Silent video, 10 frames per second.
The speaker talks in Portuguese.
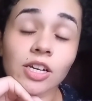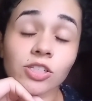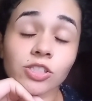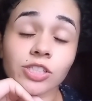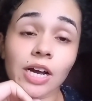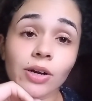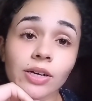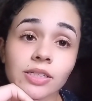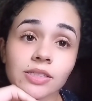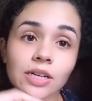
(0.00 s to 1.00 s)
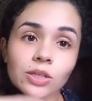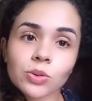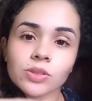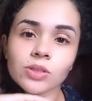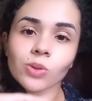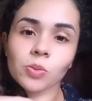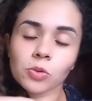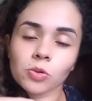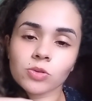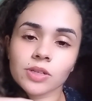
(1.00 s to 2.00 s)
Já organizei a louça do
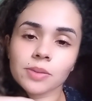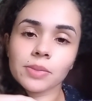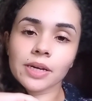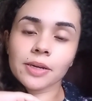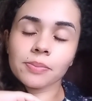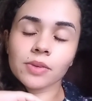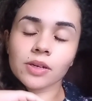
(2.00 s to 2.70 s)
almoço também.